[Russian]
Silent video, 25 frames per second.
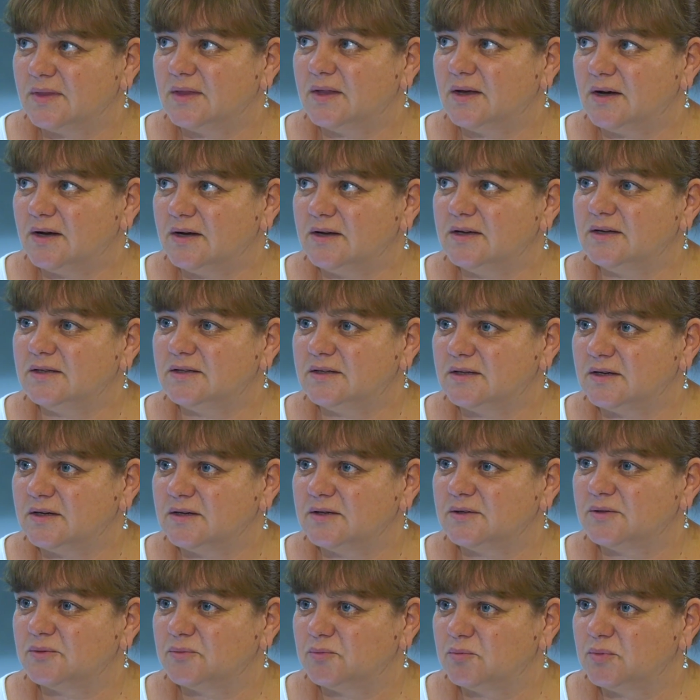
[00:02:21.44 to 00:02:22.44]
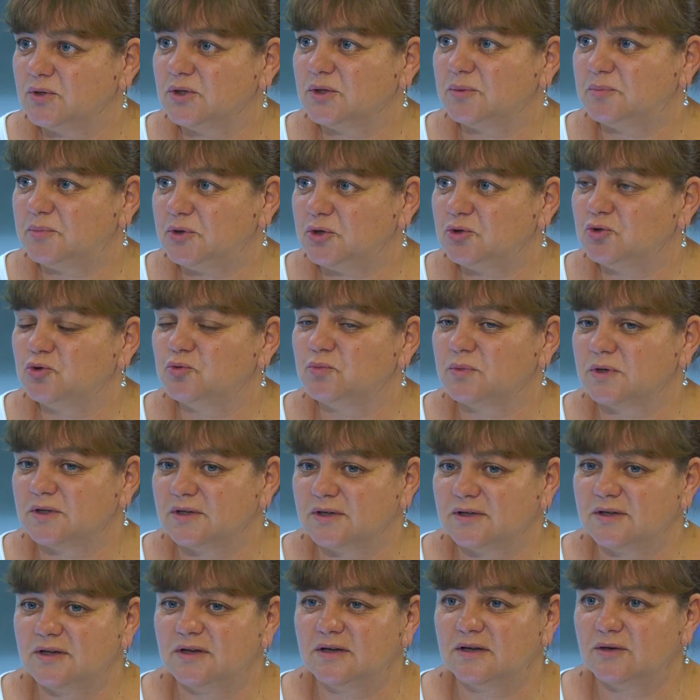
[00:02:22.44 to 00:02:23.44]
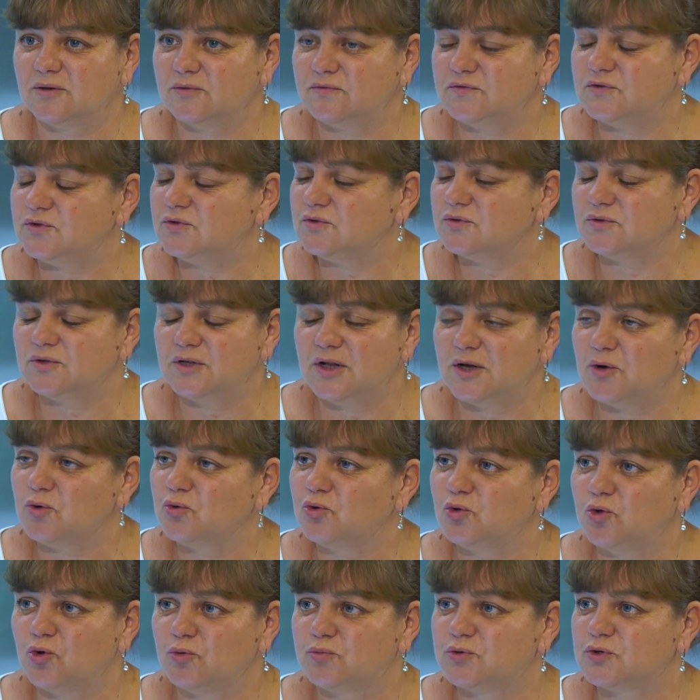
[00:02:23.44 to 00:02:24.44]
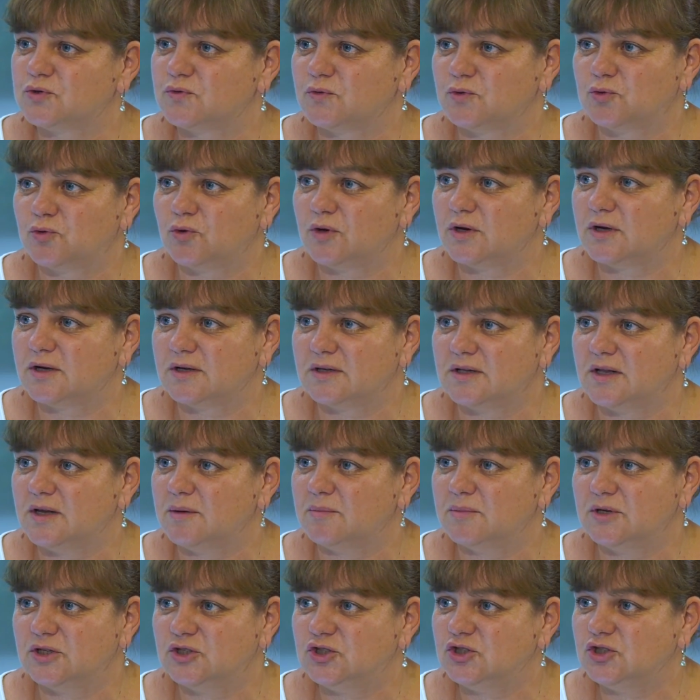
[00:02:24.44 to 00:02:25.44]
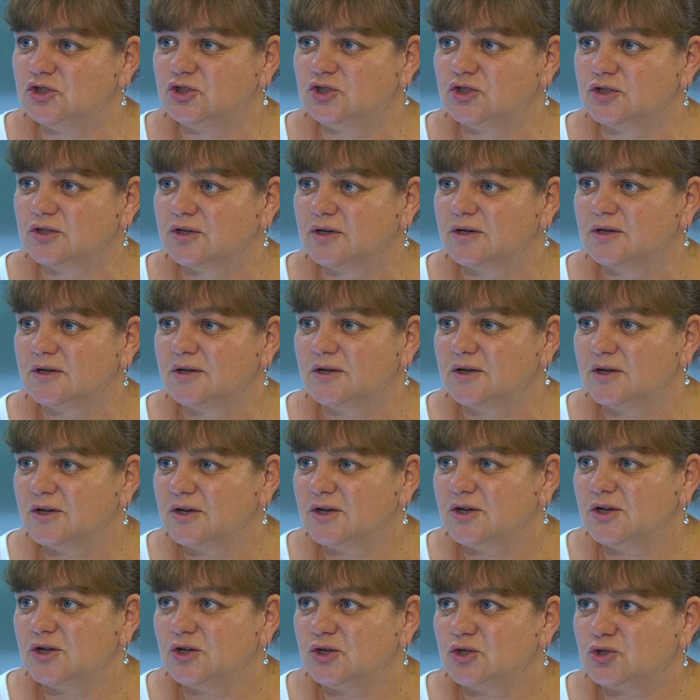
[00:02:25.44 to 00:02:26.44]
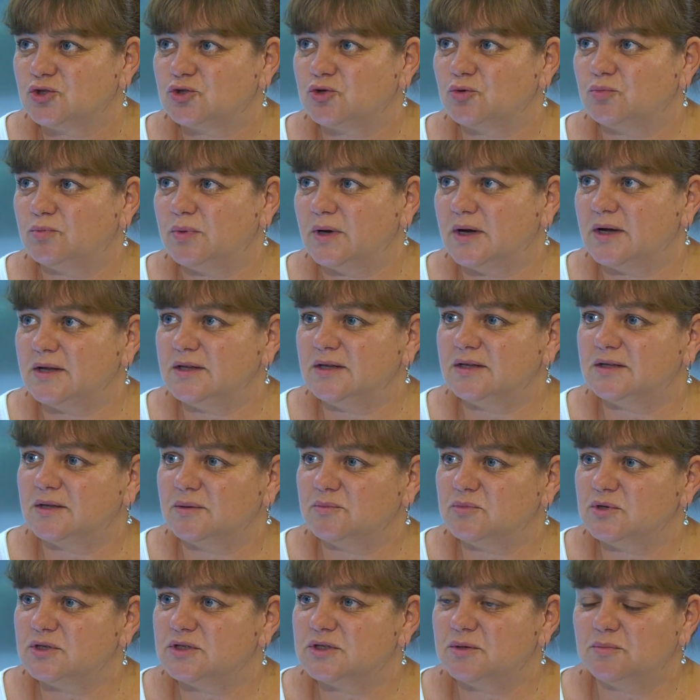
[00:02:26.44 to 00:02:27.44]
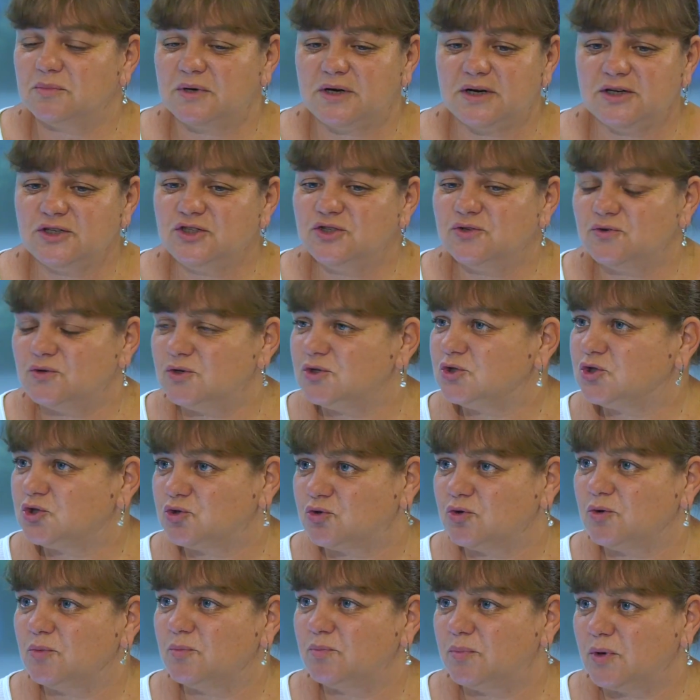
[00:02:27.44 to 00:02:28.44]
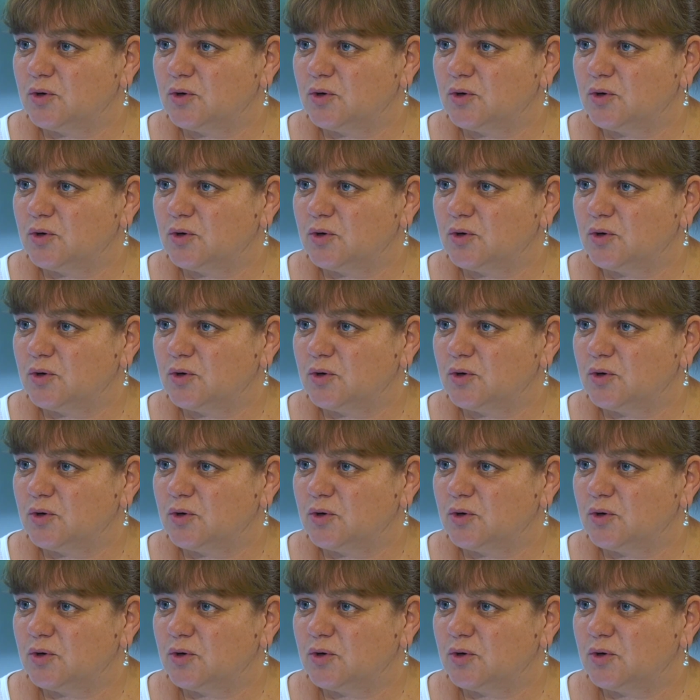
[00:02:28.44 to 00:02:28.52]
Да, это было придумано для, для удобства только для мальчишек чтобы они там не заморачивались, что им